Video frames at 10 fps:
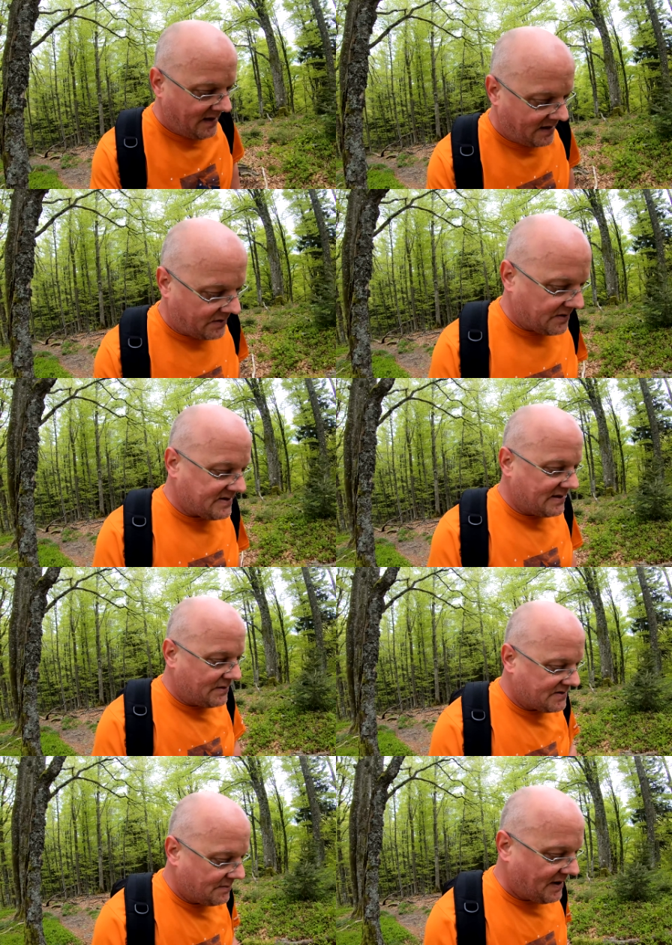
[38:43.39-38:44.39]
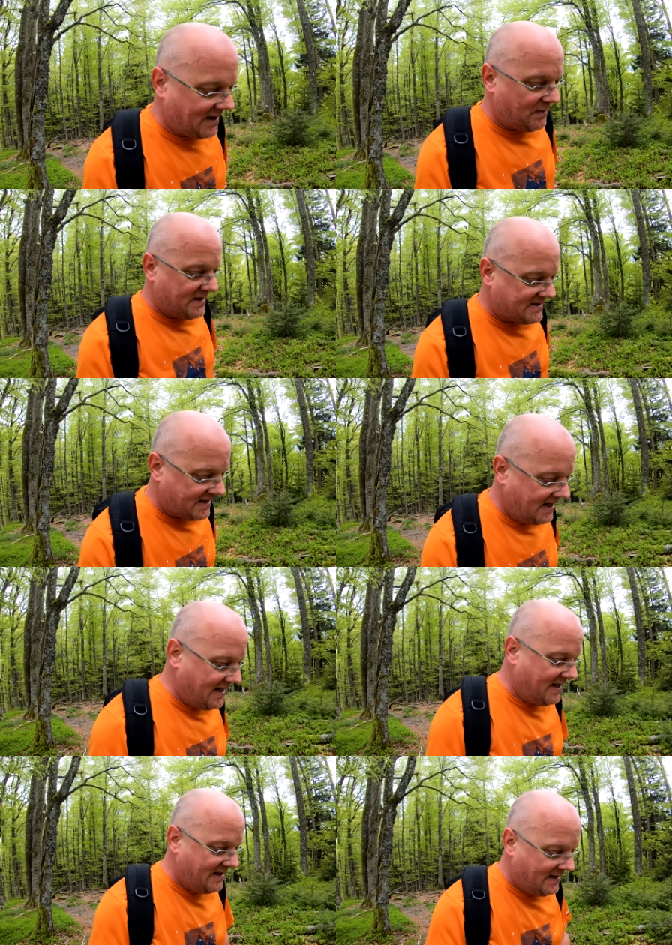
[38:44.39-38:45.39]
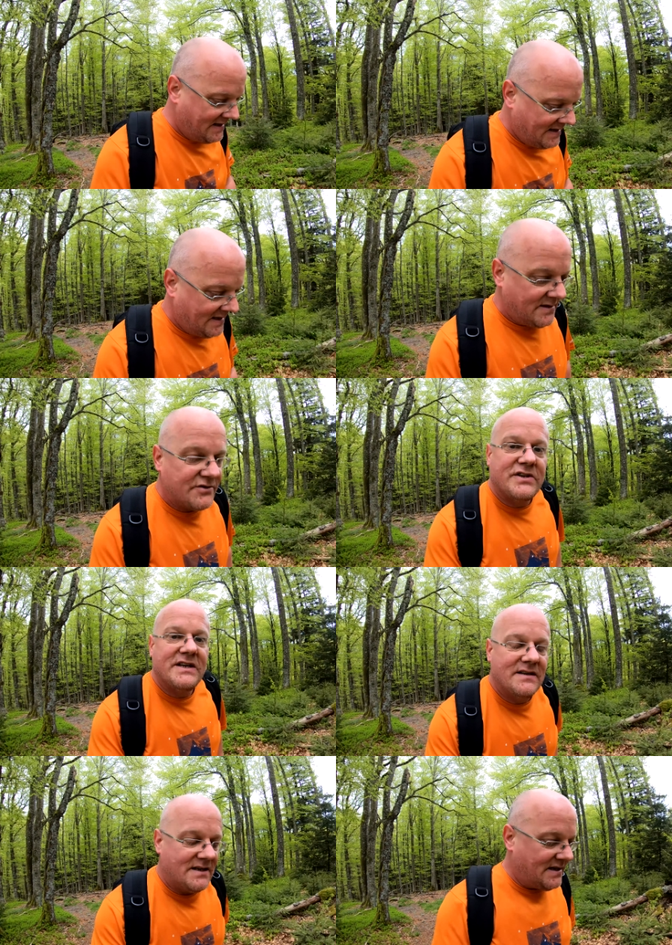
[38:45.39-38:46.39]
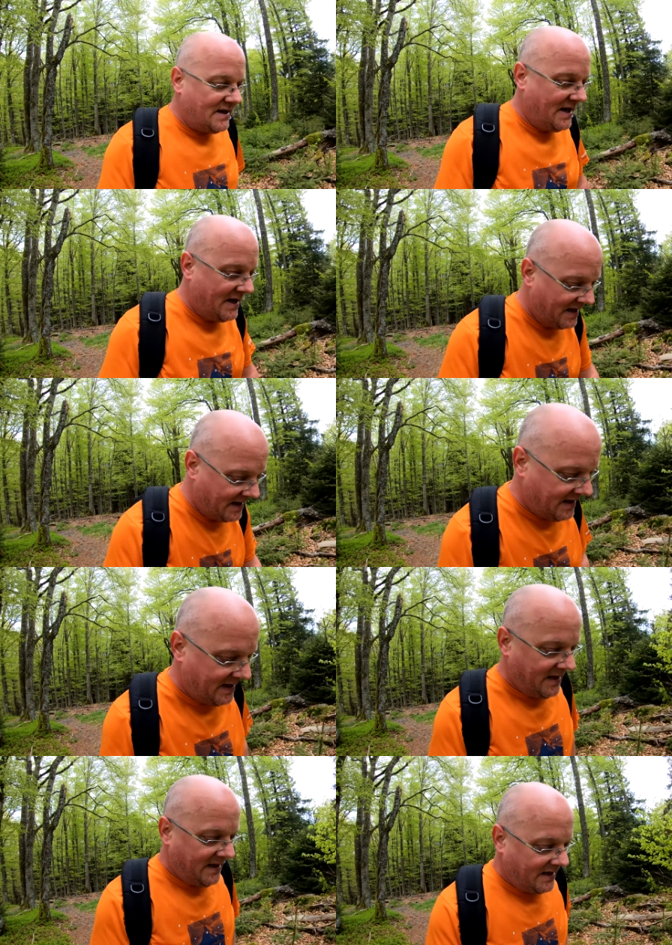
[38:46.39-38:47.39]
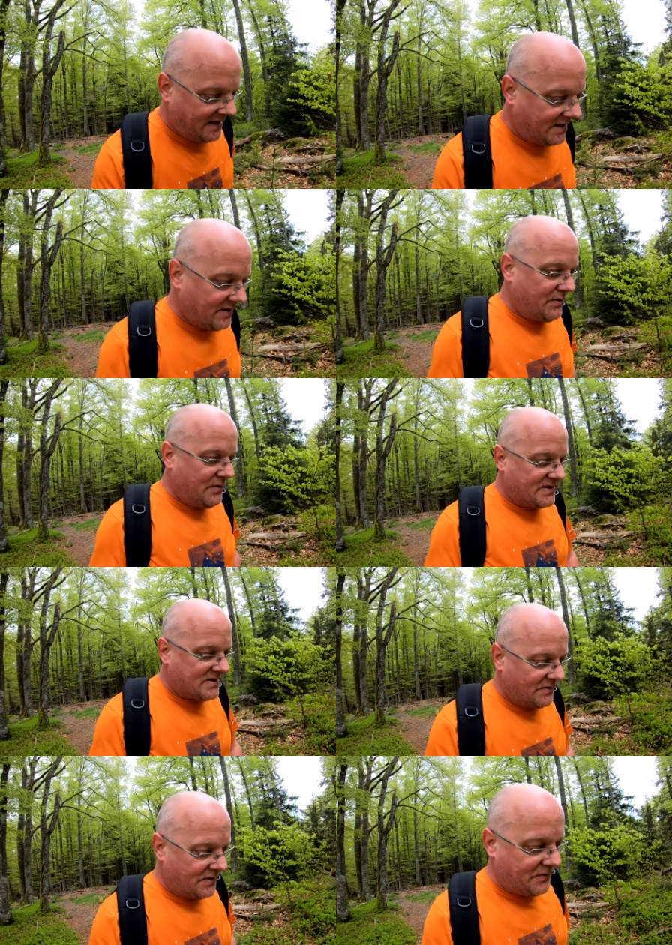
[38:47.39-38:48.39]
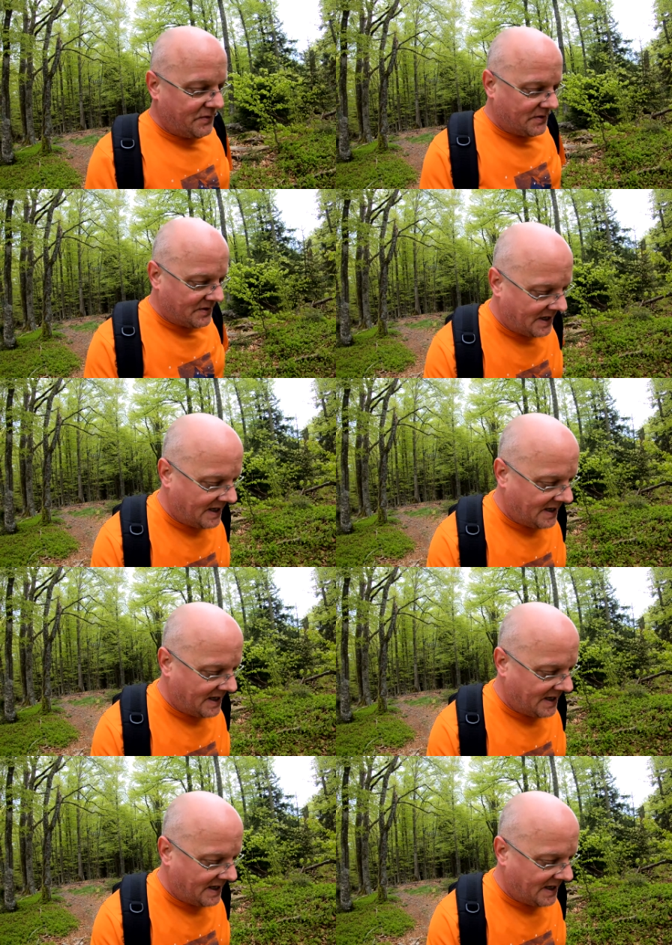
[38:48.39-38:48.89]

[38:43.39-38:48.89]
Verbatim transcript: Kostenlose Parkplätze stehen da in Genüge zur Verfügung.